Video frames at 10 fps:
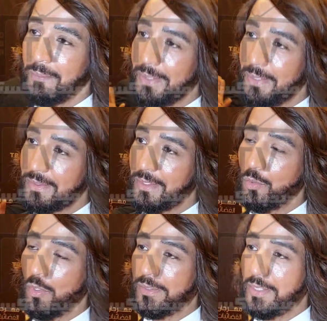بننتج
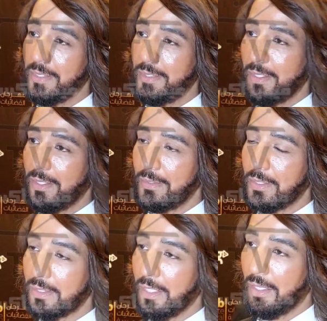وقادرين
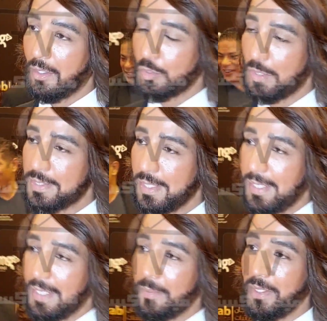نطلع عروض ازياء
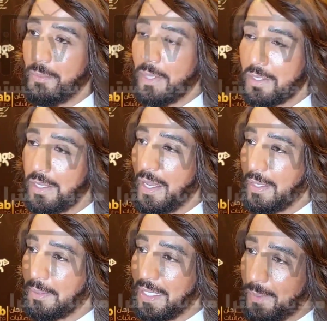عالميه بره
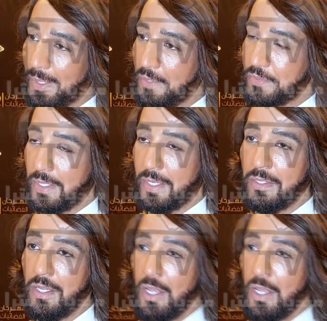بتكلم عن نفسي يعني